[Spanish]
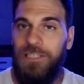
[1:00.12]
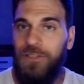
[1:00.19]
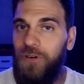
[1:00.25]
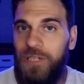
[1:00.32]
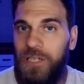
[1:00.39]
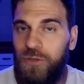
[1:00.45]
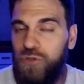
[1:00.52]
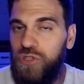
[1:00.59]

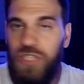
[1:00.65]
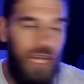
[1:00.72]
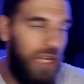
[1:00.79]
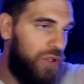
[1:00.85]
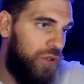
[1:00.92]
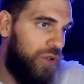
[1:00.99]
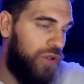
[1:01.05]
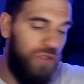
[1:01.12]
tengo ganas de
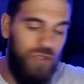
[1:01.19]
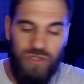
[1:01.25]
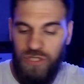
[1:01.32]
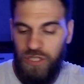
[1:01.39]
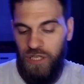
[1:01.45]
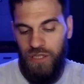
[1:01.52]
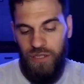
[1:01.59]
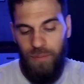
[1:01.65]
escucharlo, loco, no
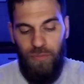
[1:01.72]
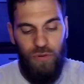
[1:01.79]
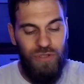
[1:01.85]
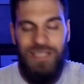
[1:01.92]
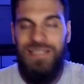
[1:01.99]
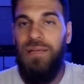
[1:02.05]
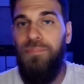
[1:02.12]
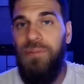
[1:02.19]
sé, tampoco
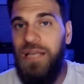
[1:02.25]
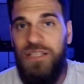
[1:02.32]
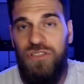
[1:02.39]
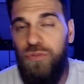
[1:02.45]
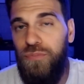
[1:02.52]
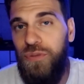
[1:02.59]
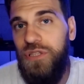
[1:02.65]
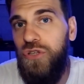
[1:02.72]
tanta
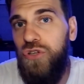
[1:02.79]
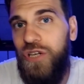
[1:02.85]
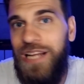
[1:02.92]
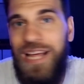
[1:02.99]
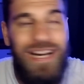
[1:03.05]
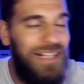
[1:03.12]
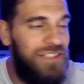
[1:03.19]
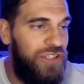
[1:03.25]
explicación porque tengo
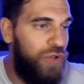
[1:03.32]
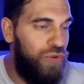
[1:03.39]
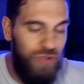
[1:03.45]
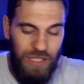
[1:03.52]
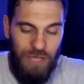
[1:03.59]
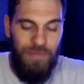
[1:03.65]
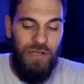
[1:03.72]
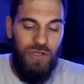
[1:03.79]
ganas de reaccionar a un
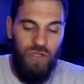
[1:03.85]
tema,